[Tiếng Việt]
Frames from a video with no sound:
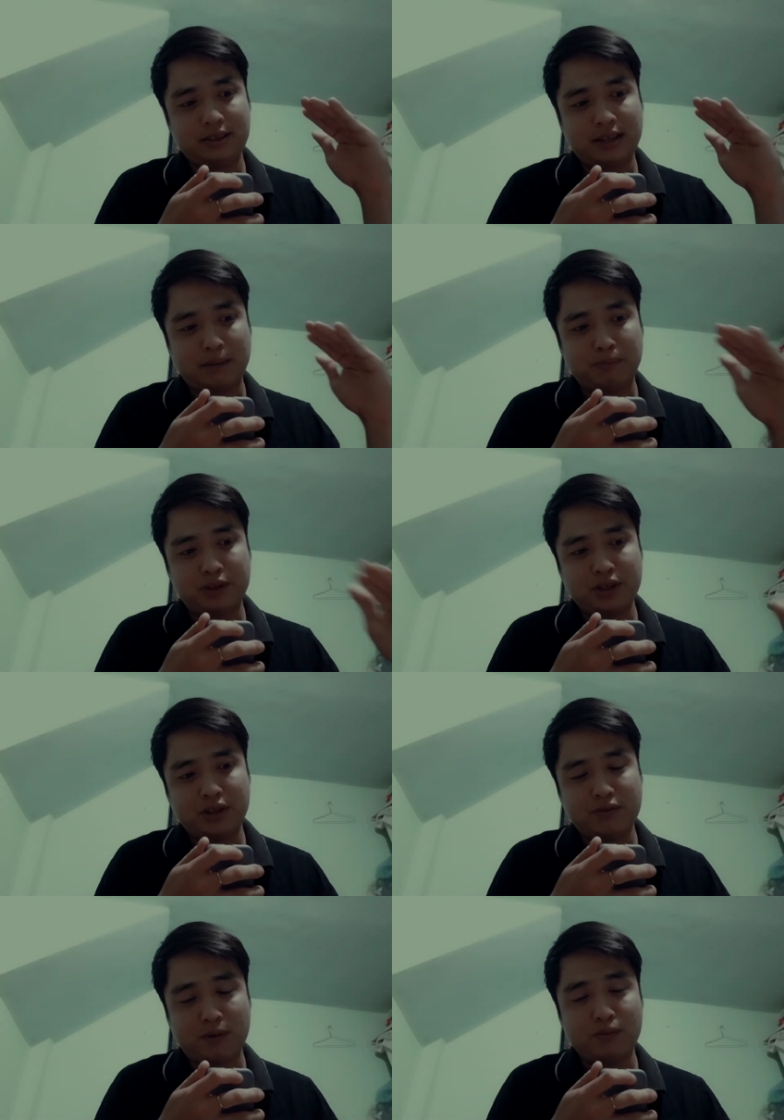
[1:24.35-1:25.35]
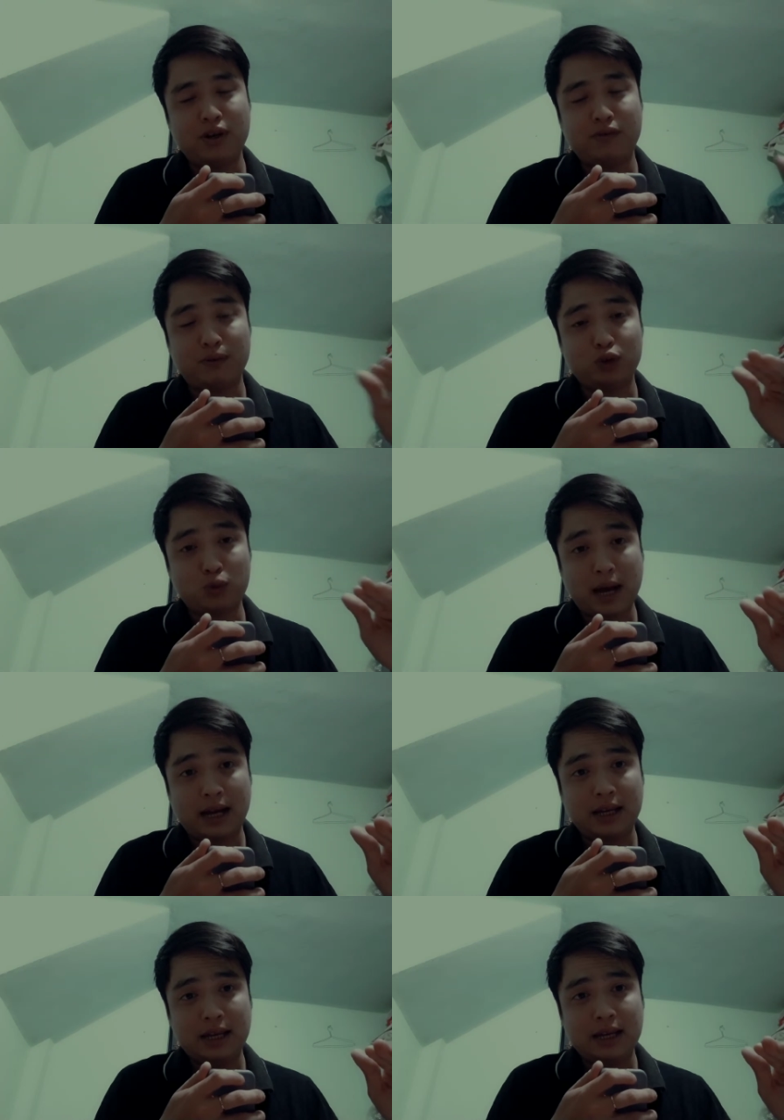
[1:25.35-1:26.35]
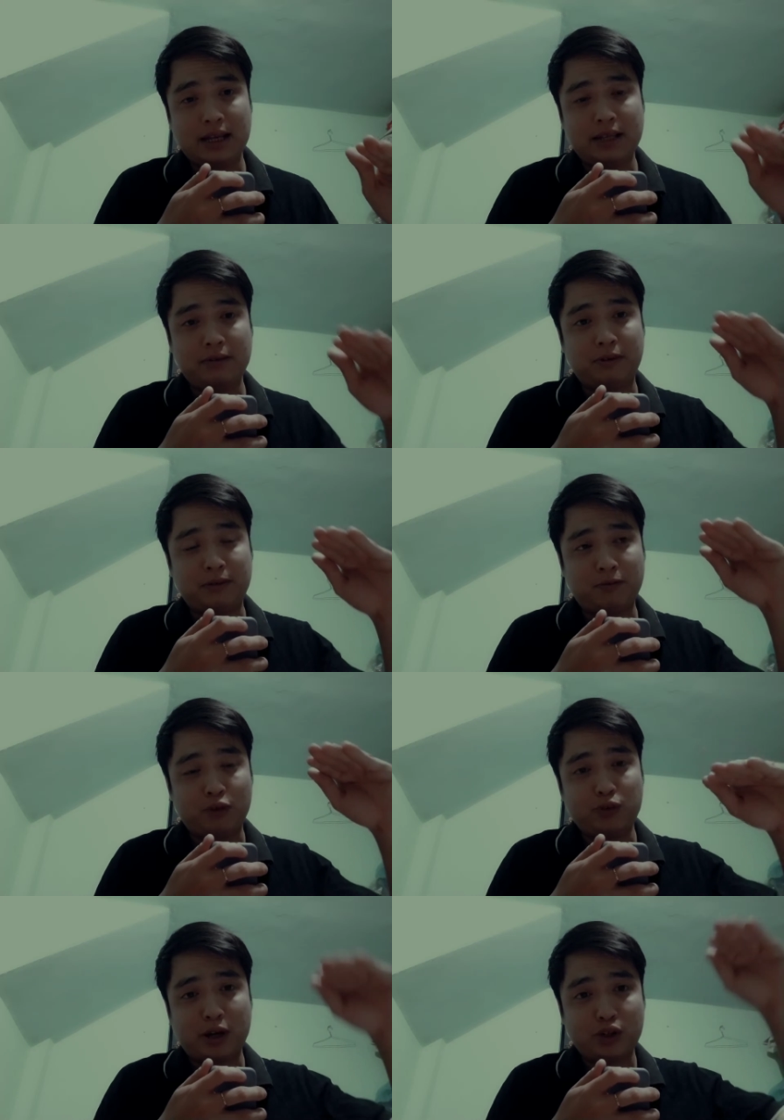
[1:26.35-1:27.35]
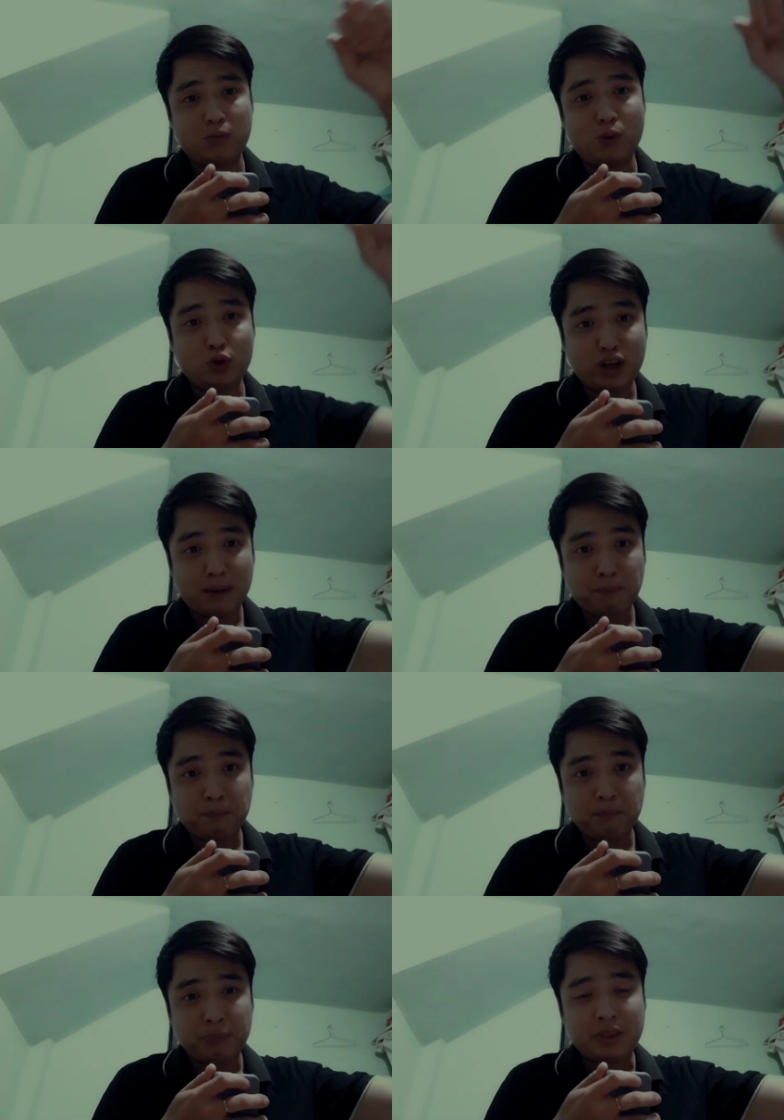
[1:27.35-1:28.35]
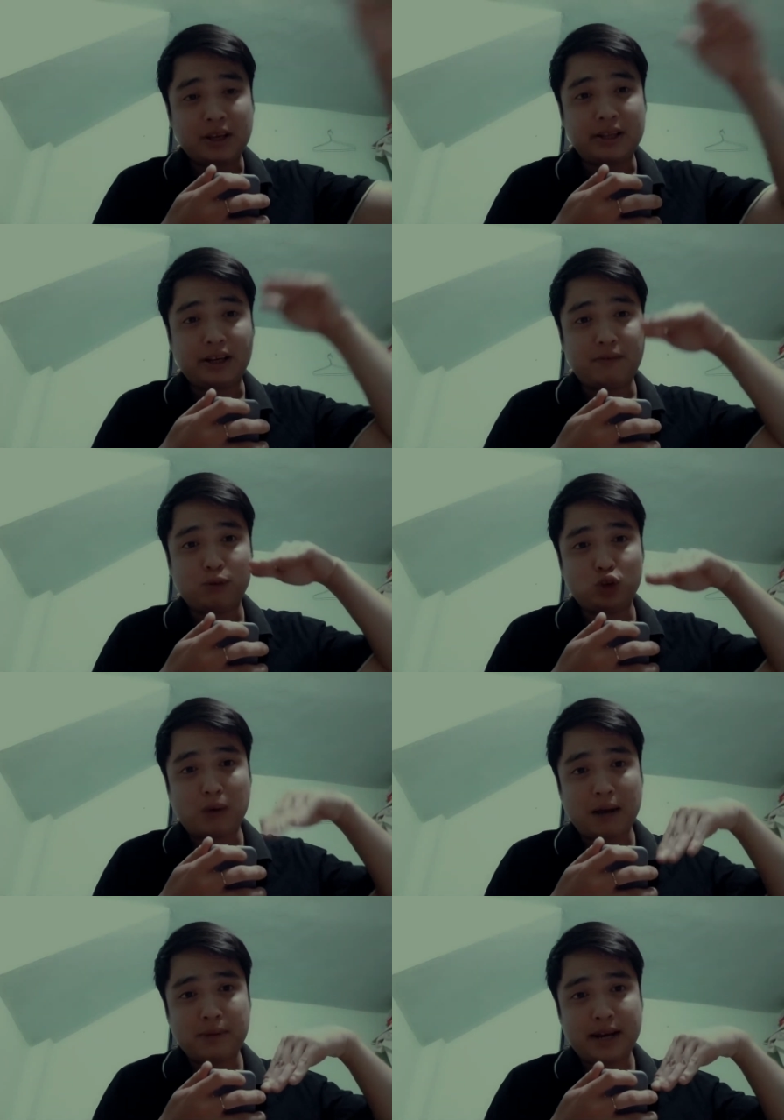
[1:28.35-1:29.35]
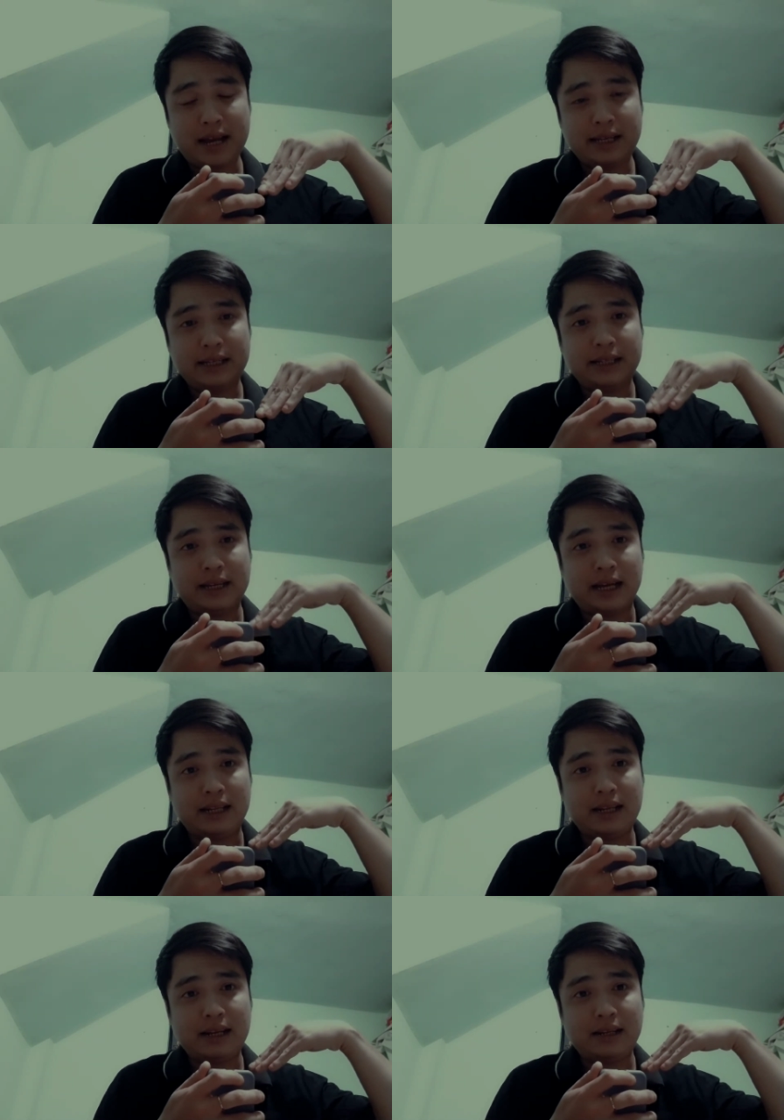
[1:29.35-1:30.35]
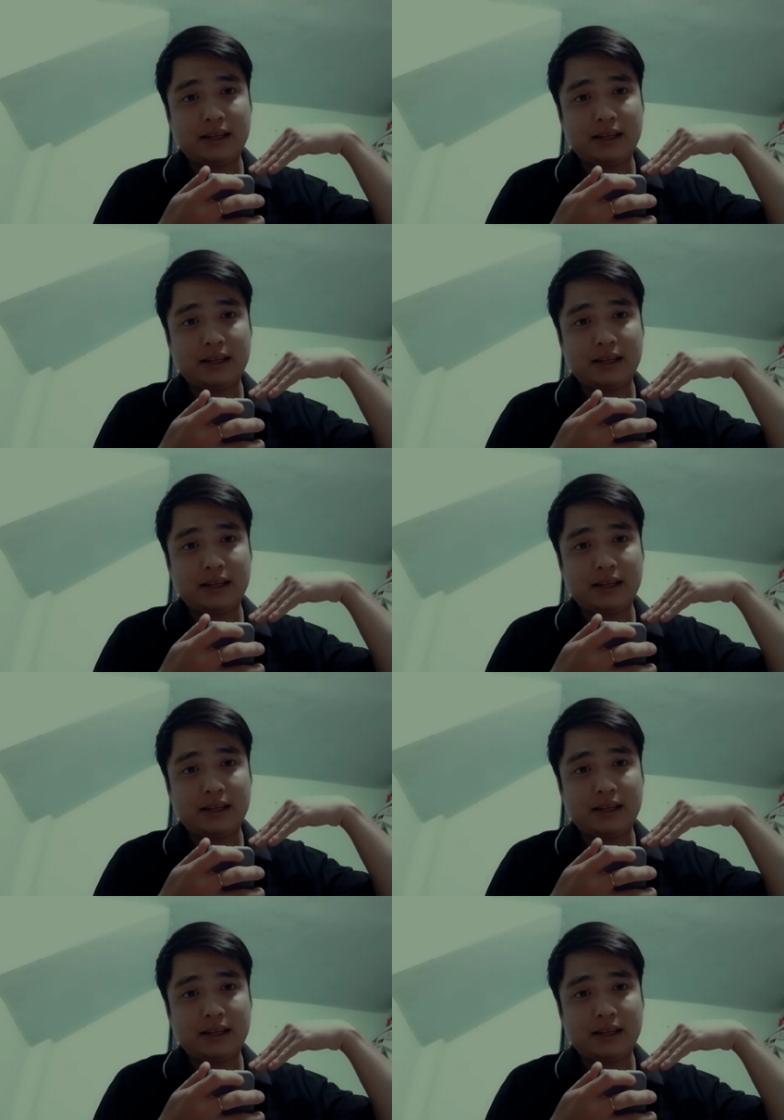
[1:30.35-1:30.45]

nằm trên cái phòng đó là phòng số 3 thì phòng số 3 số 4 số 5 thì cái phòng số 3 bên đây thì ảnh là